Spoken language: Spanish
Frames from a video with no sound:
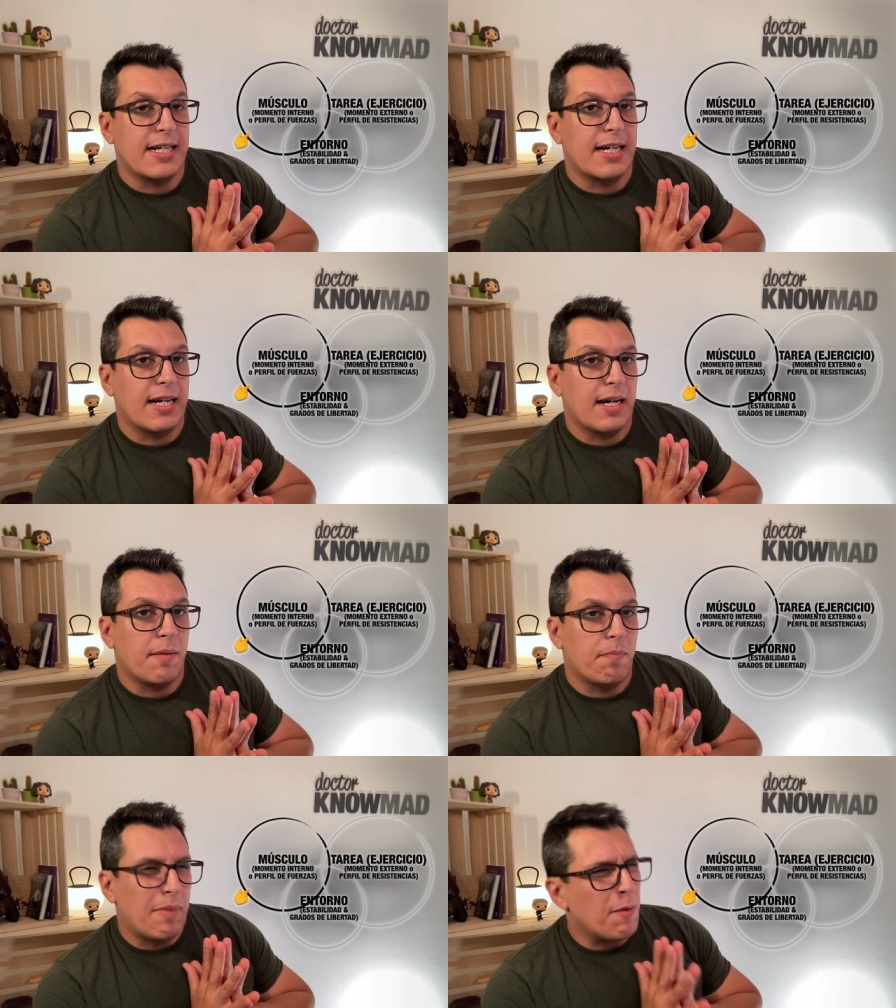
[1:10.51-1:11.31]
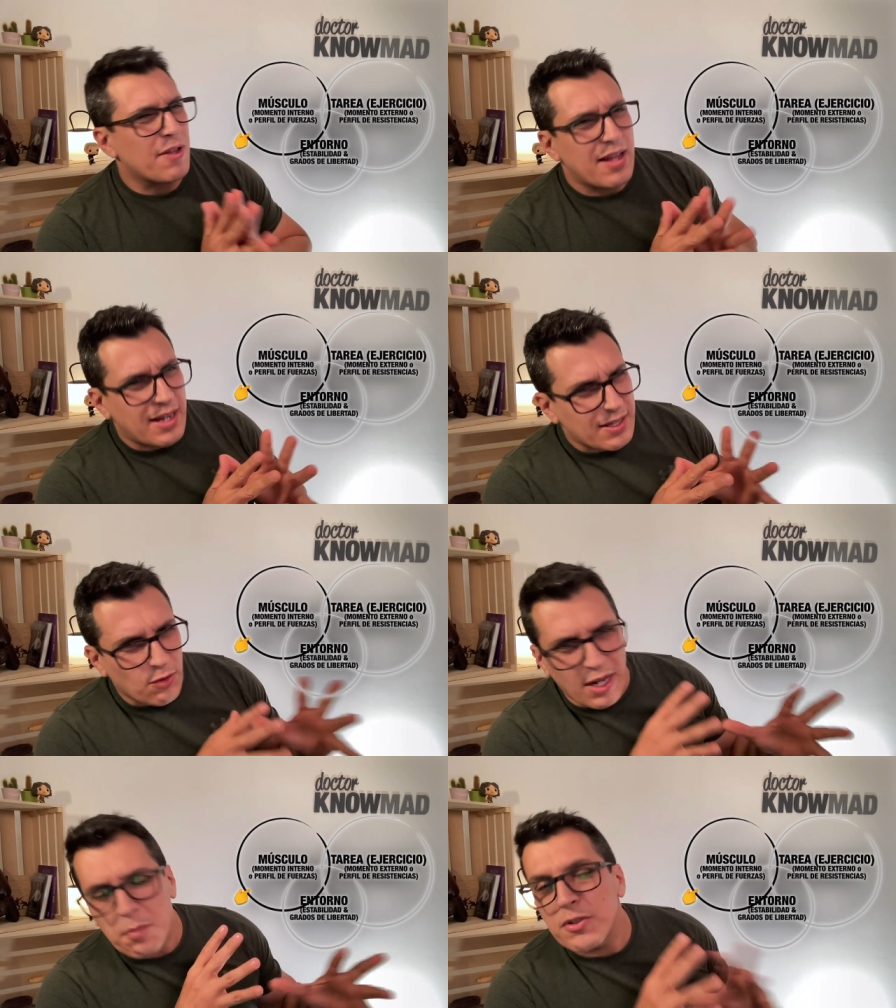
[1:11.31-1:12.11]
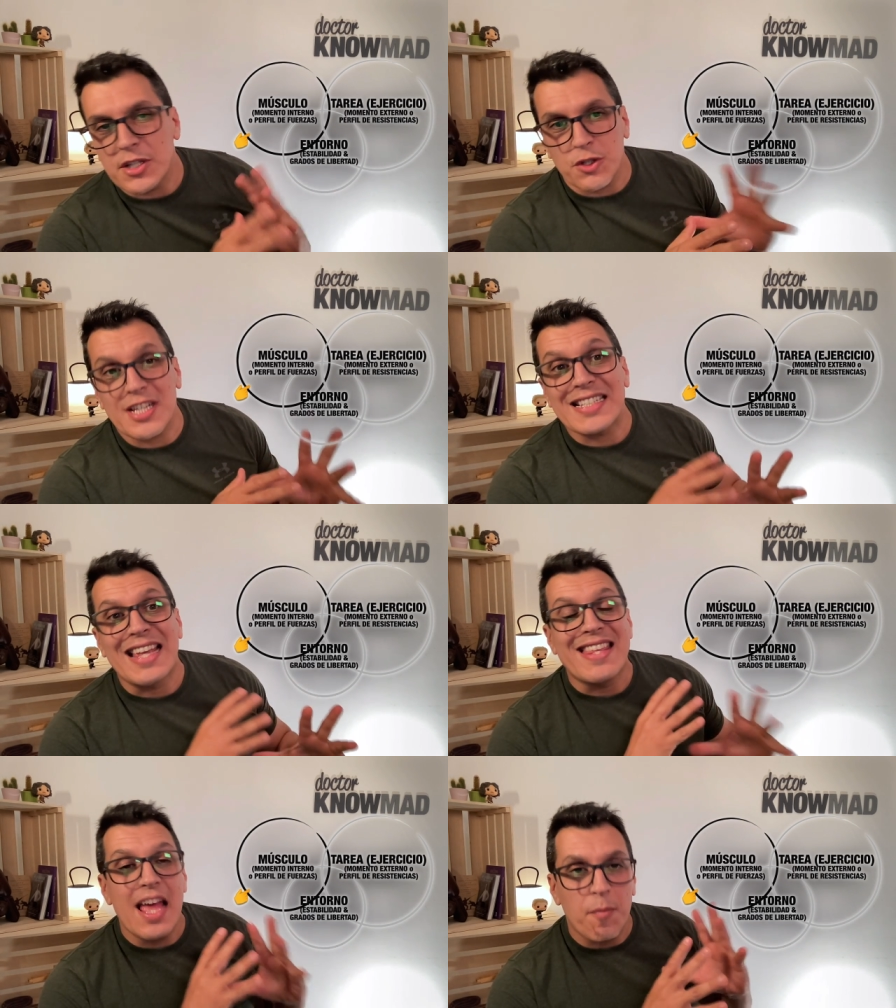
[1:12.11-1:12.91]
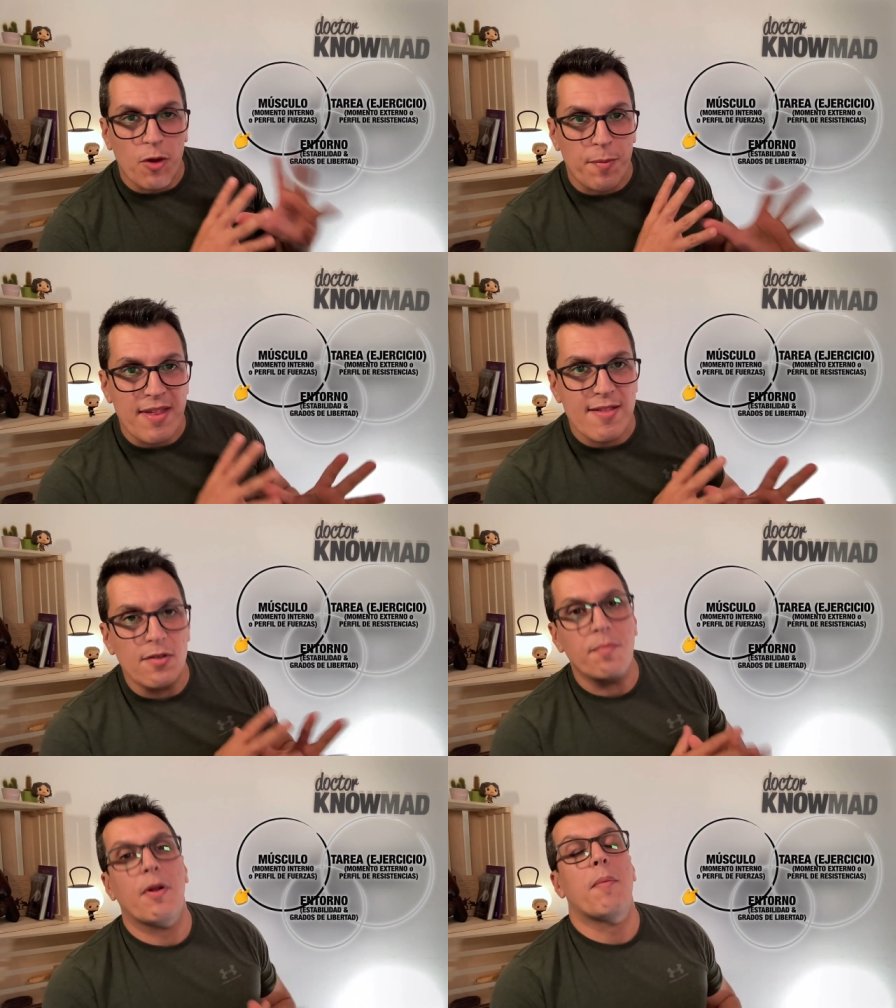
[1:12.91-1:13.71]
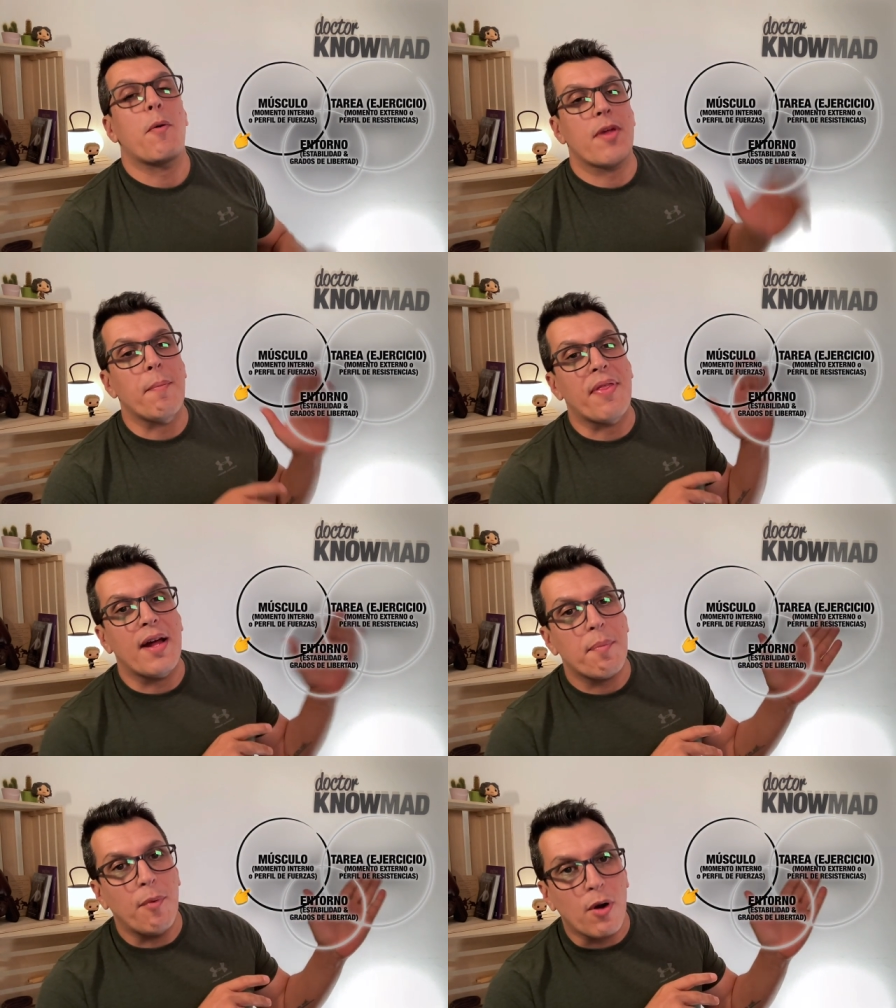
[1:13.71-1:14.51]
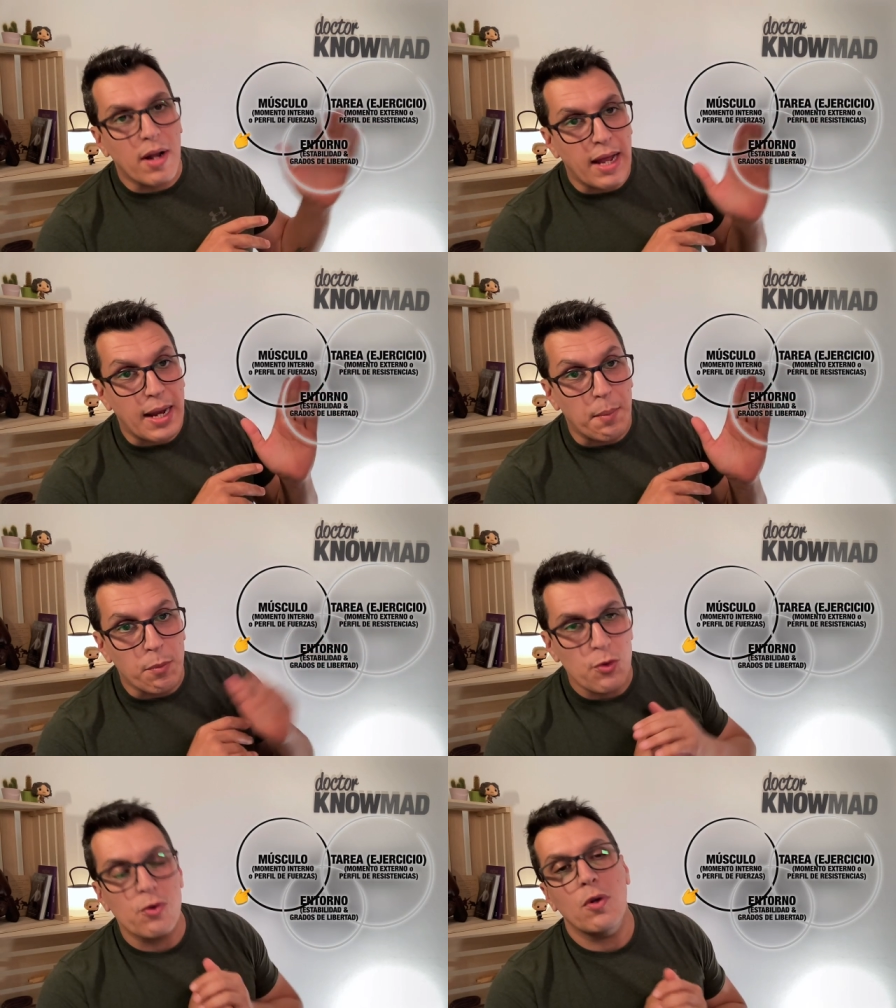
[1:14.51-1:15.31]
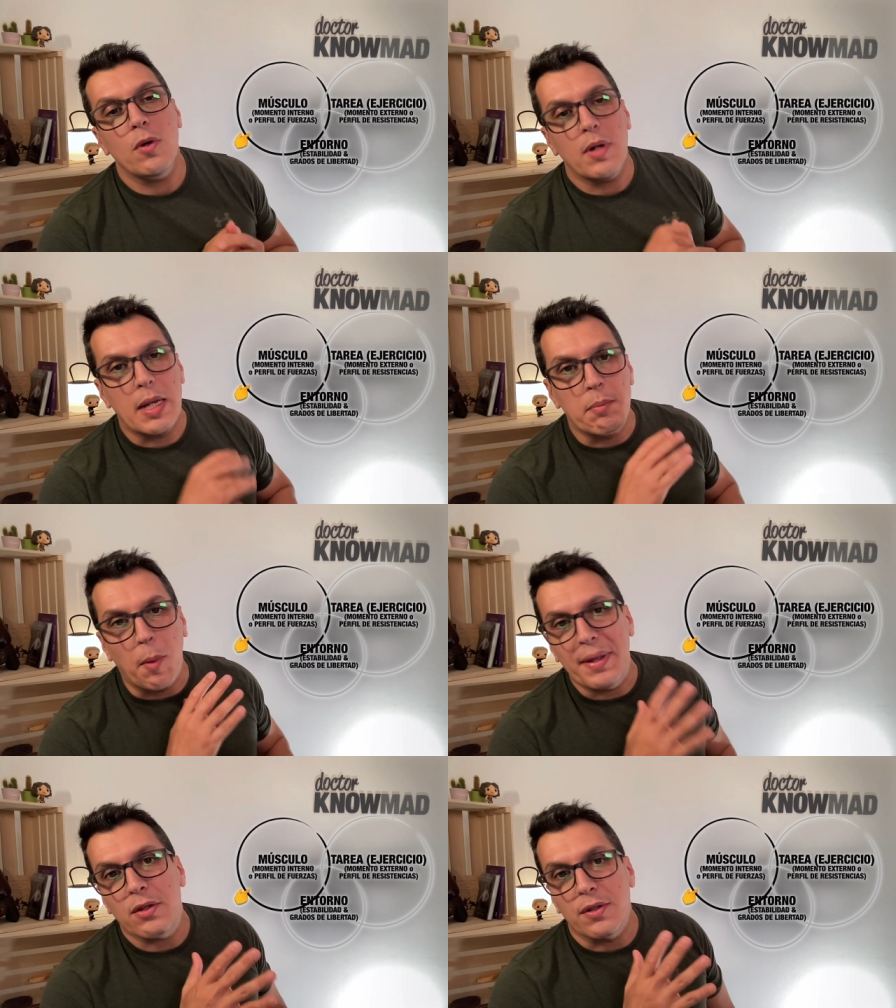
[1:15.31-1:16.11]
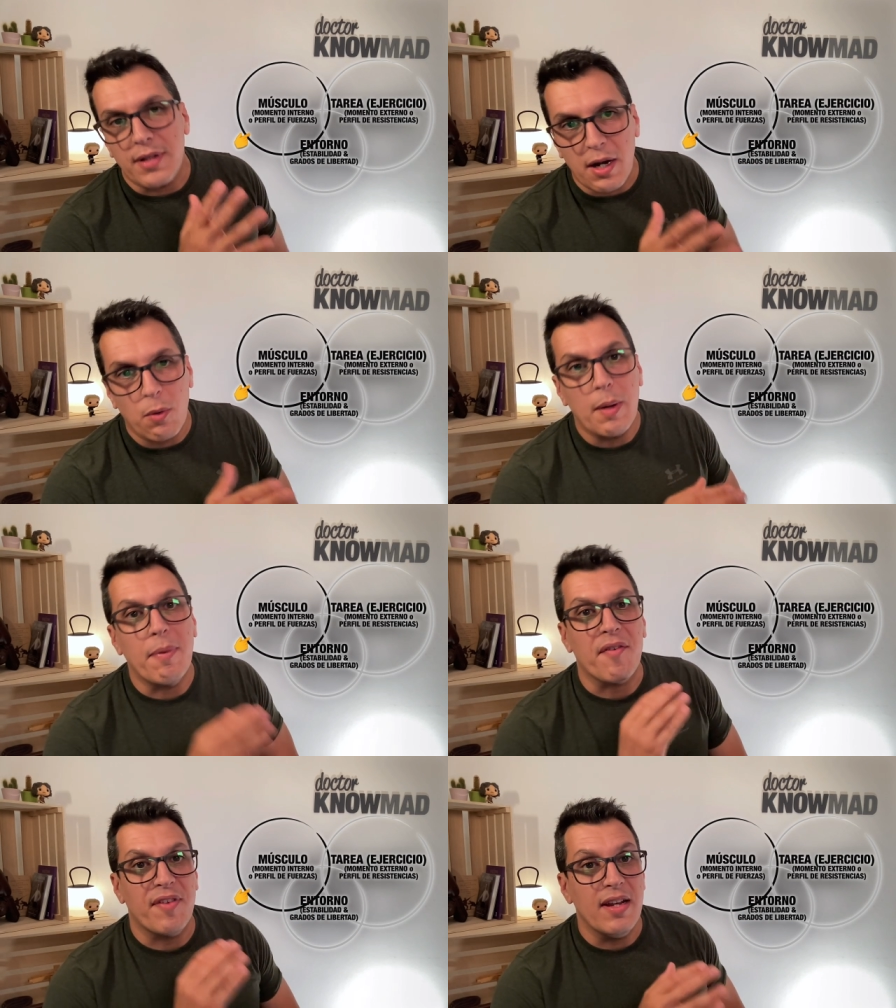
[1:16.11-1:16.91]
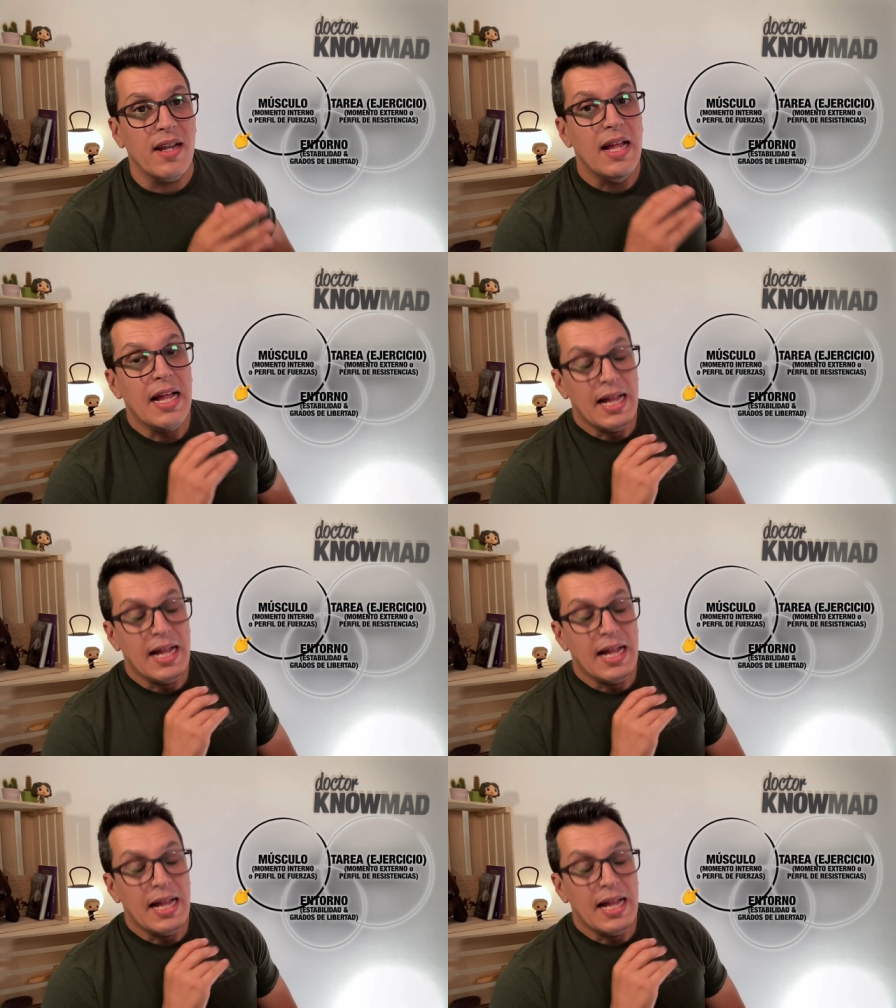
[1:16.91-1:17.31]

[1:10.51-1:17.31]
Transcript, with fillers: vamos a tocar muchas cosas que ya hemos visto, pero vamos a empezar por el músculo, el momento interno o el perfil